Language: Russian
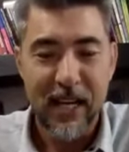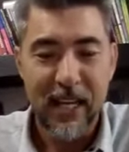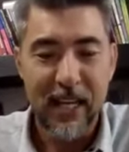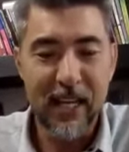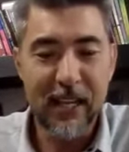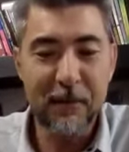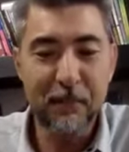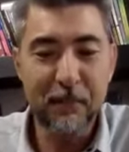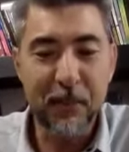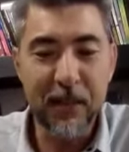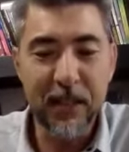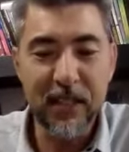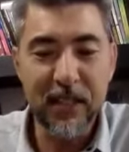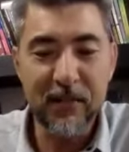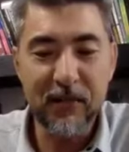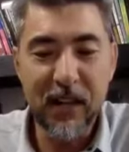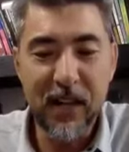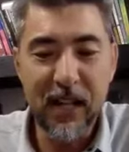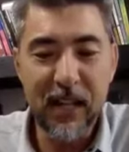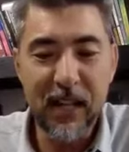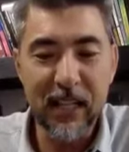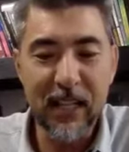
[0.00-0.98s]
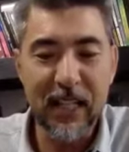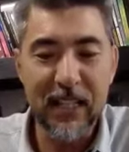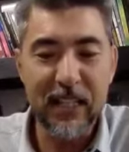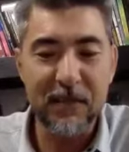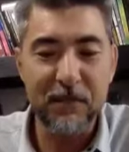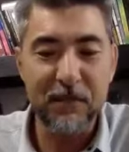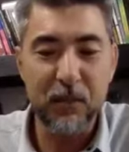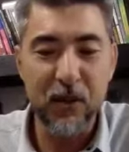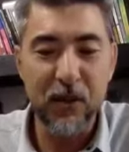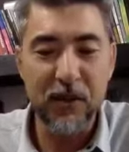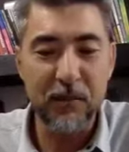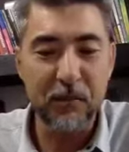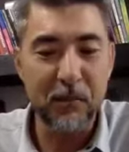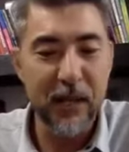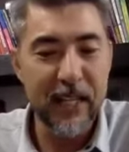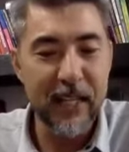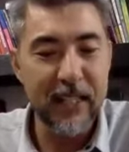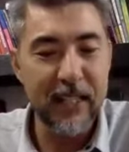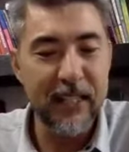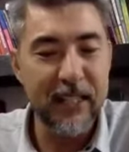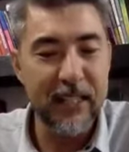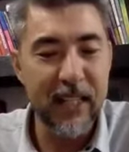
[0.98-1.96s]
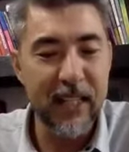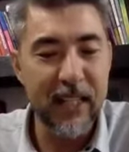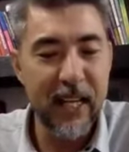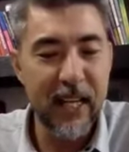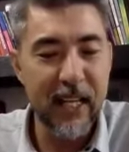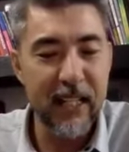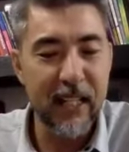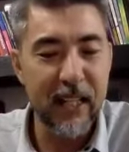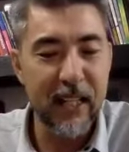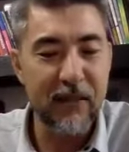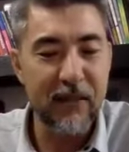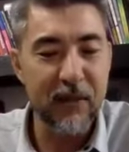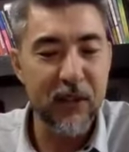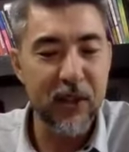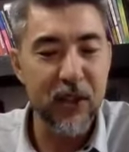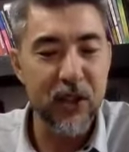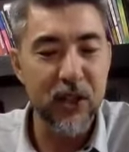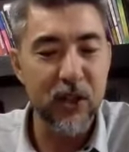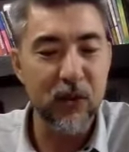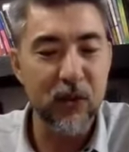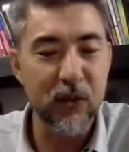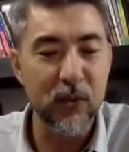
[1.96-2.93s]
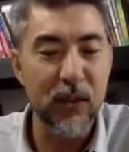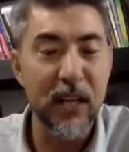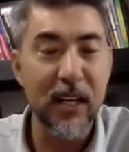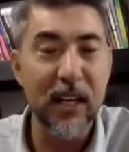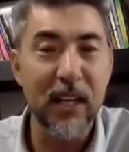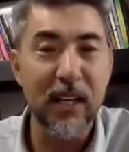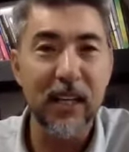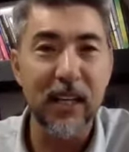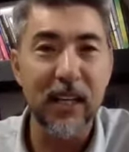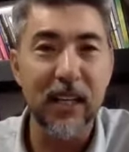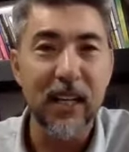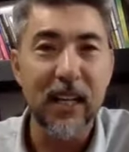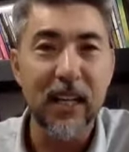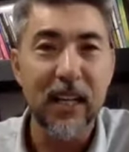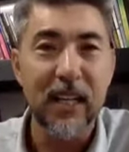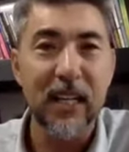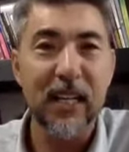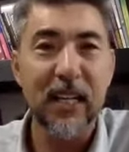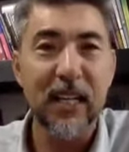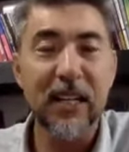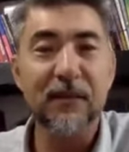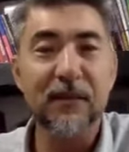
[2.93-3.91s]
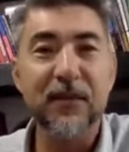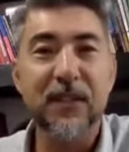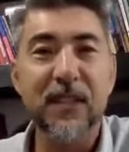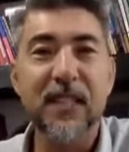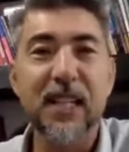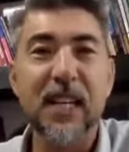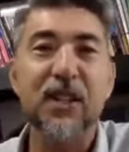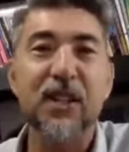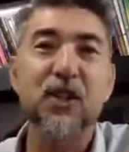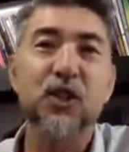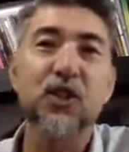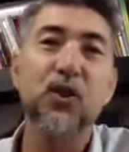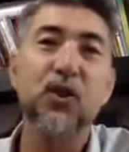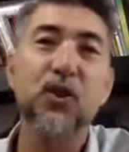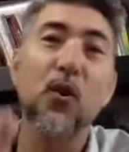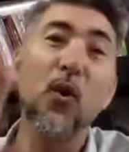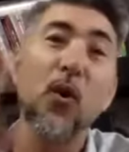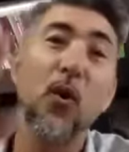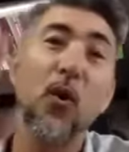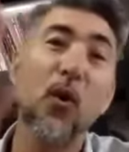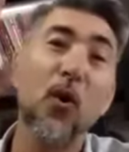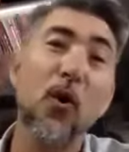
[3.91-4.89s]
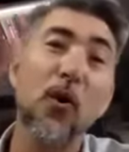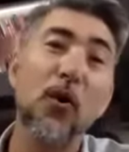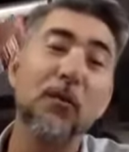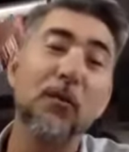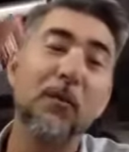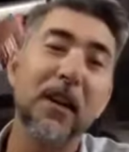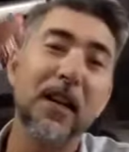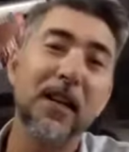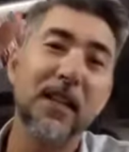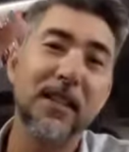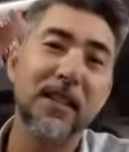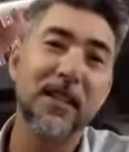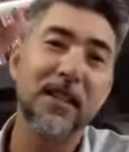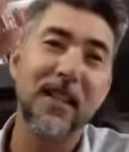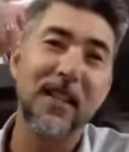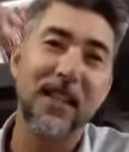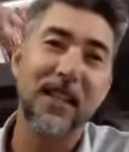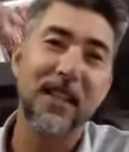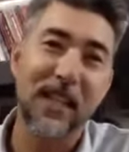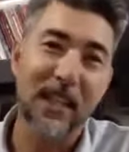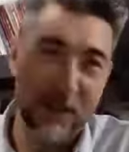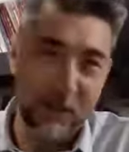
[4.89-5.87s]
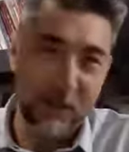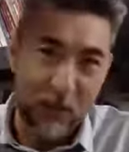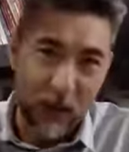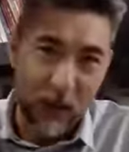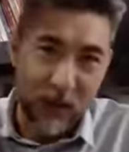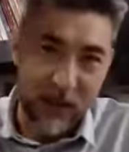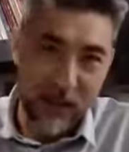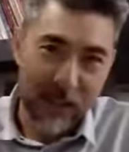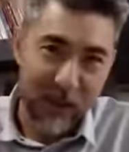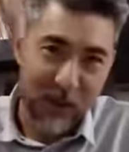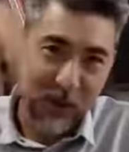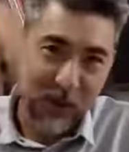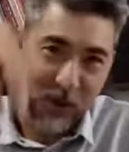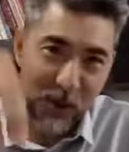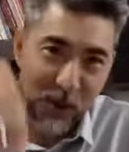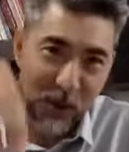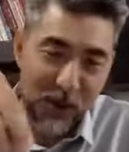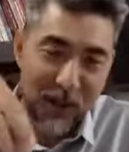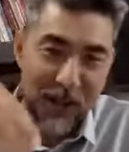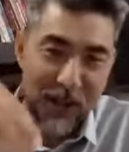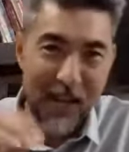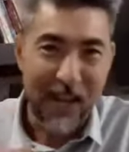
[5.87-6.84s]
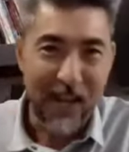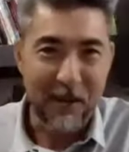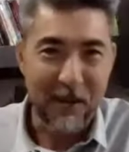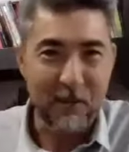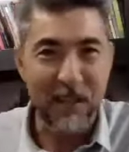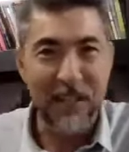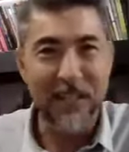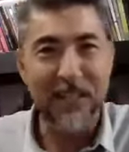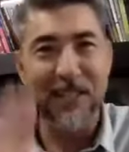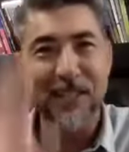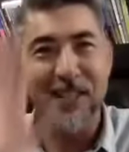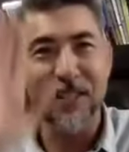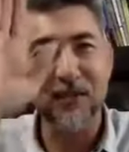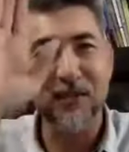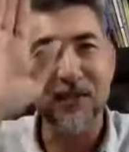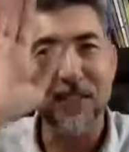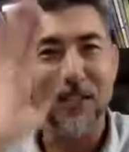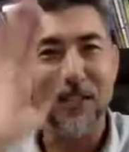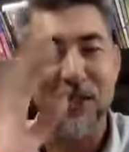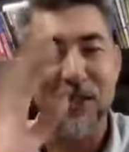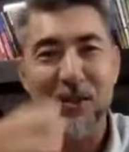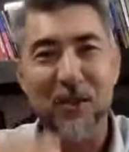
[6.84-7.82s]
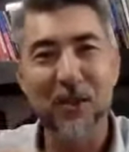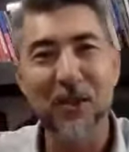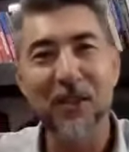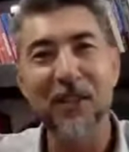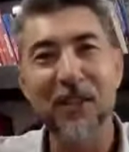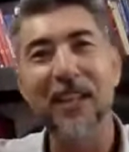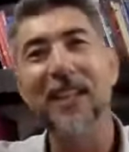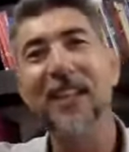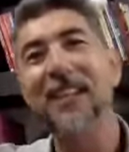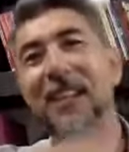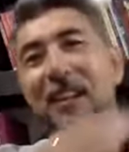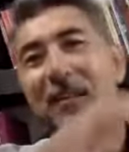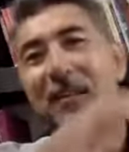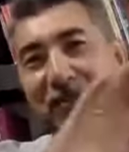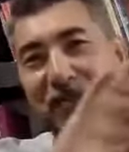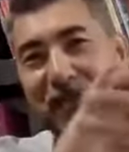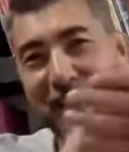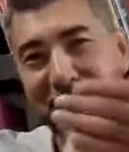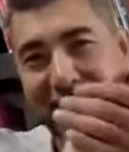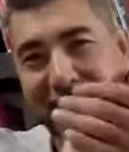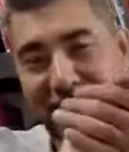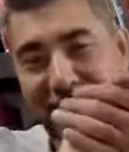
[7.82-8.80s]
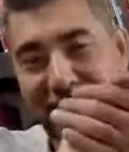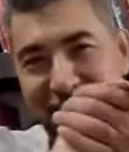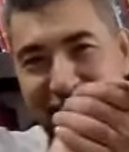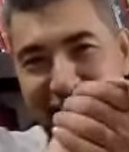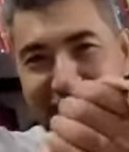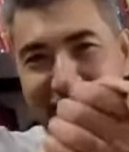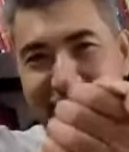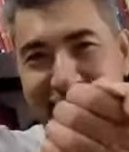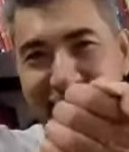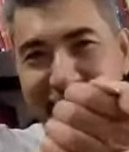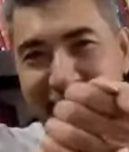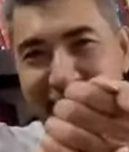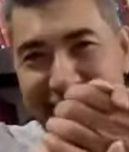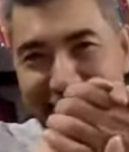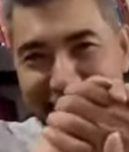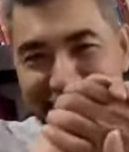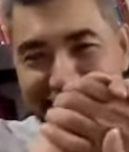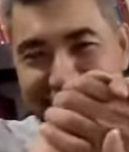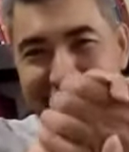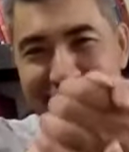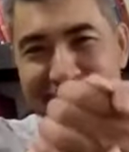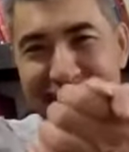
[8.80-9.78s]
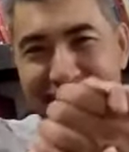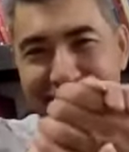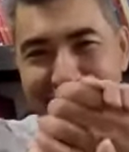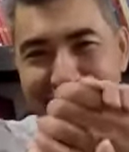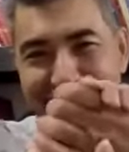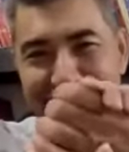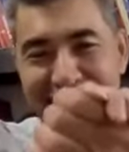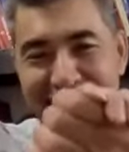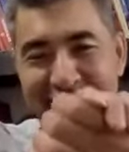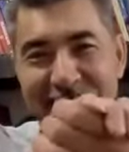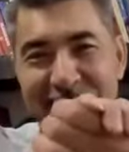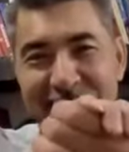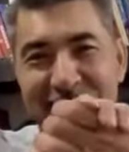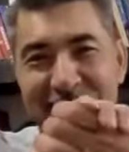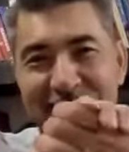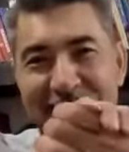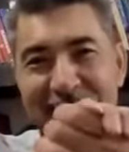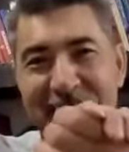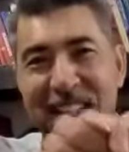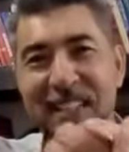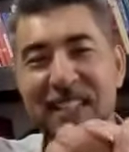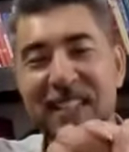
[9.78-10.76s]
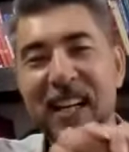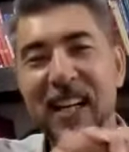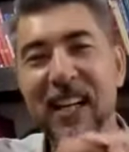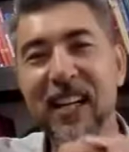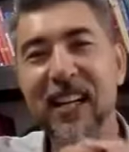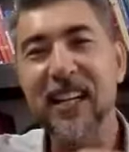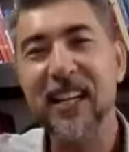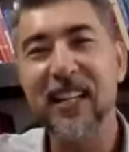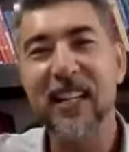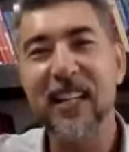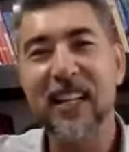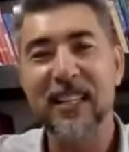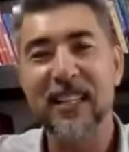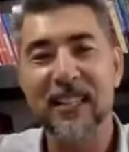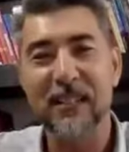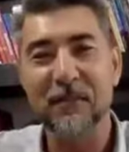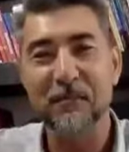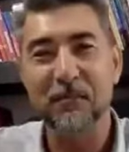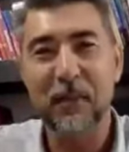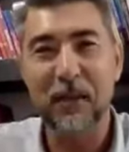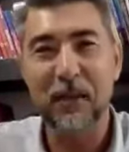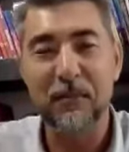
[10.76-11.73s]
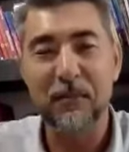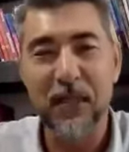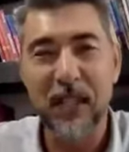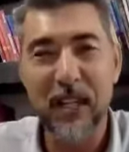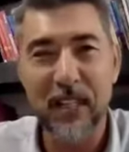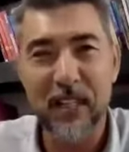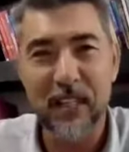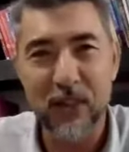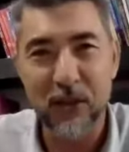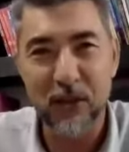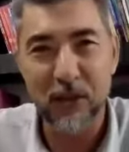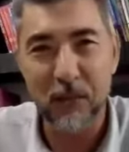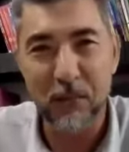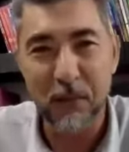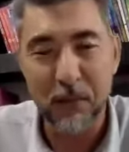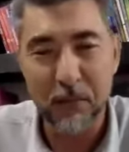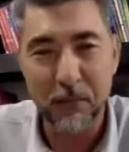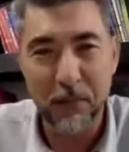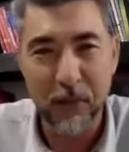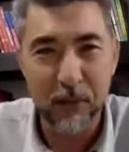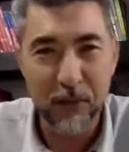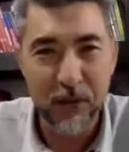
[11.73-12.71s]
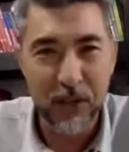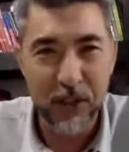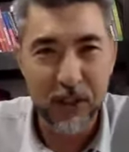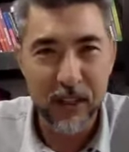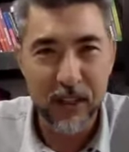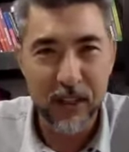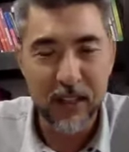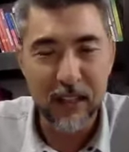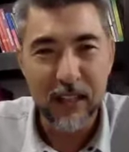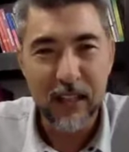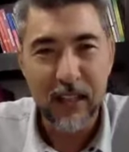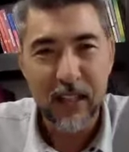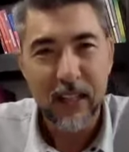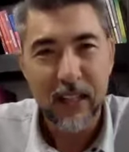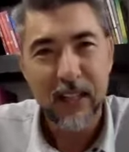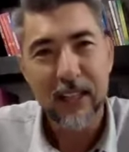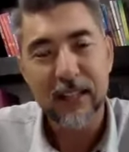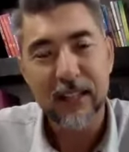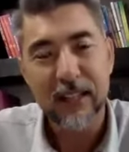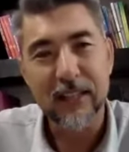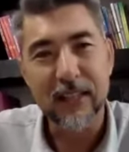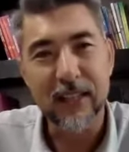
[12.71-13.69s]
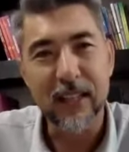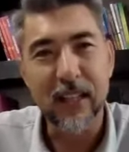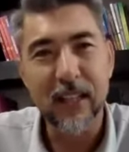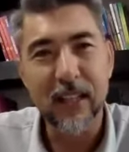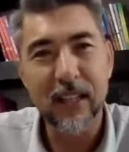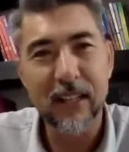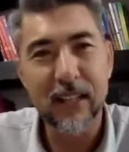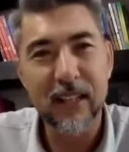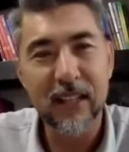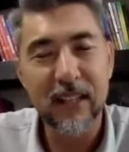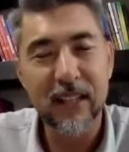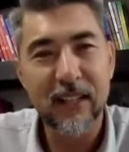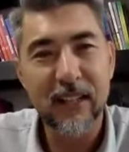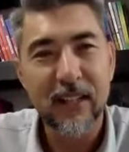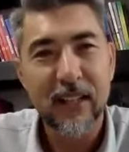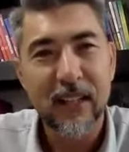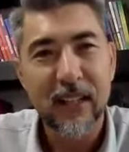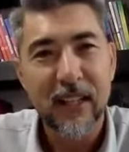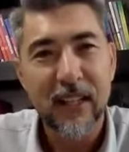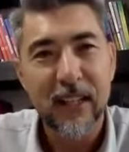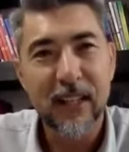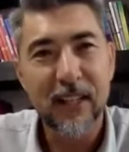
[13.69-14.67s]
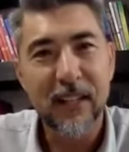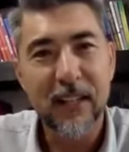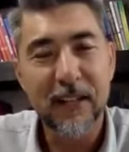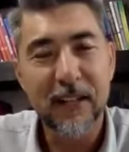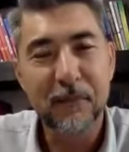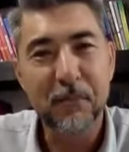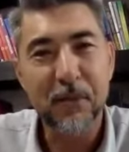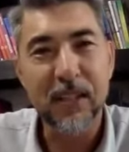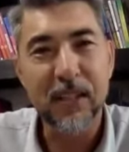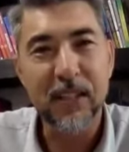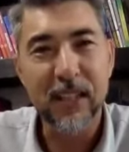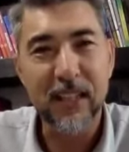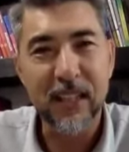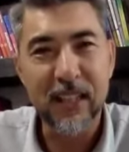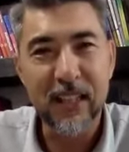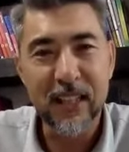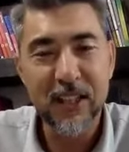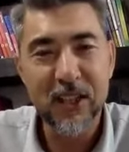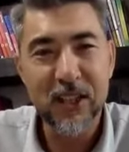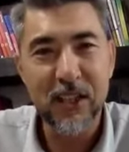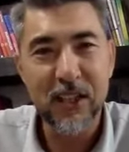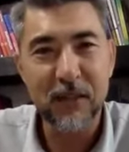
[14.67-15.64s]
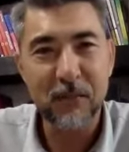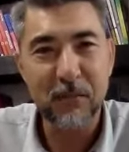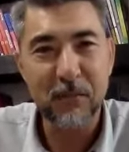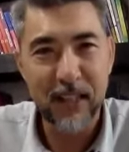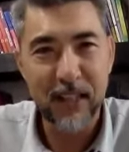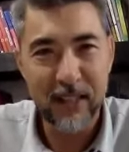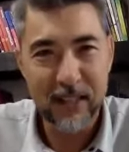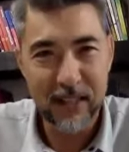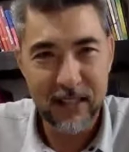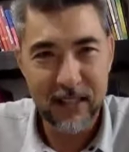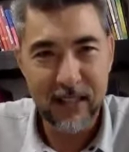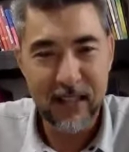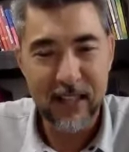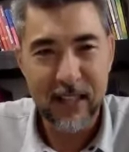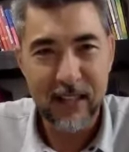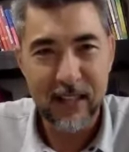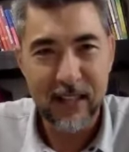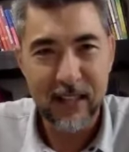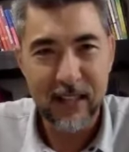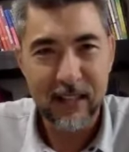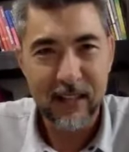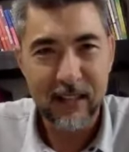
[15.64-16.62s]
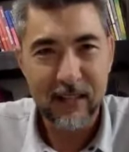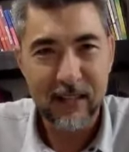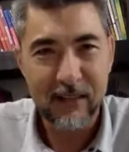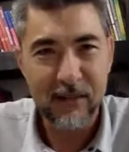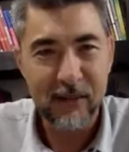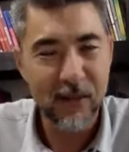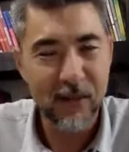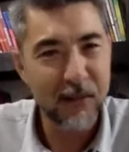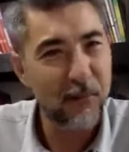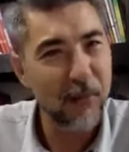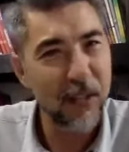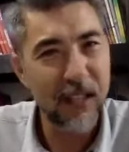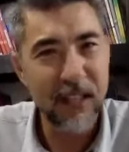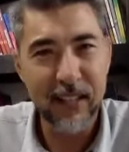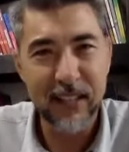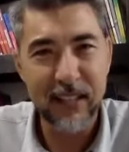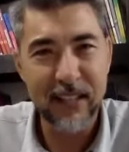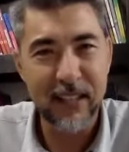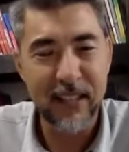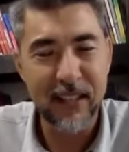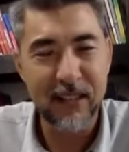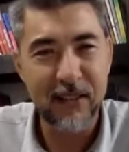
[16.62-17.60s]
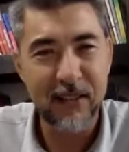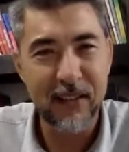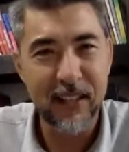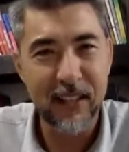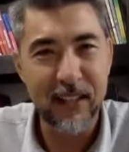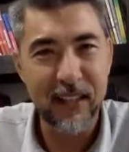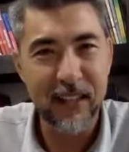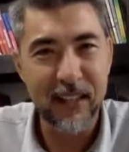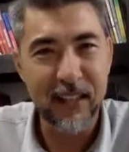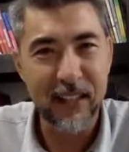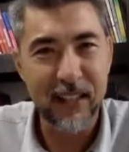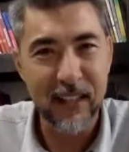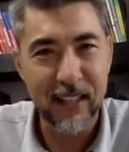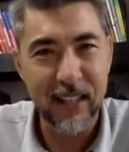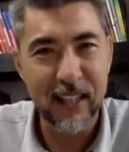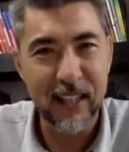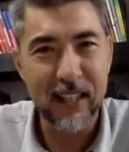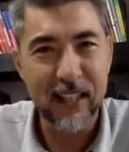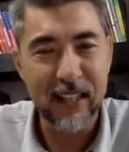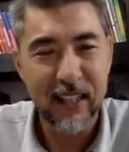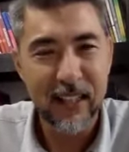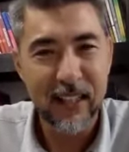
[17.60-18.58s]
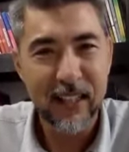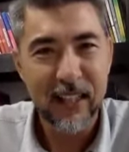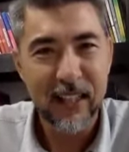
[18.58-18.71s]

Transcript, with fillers: «И призвал Господь Моисея на вершину горы». И взошел Моисей. Господь сошел, а Моисей взошел, и они там встретились и знаете, так классно пообщались, что мы получили целое э, пятикнижье Моисея. Вот благословение-то, да?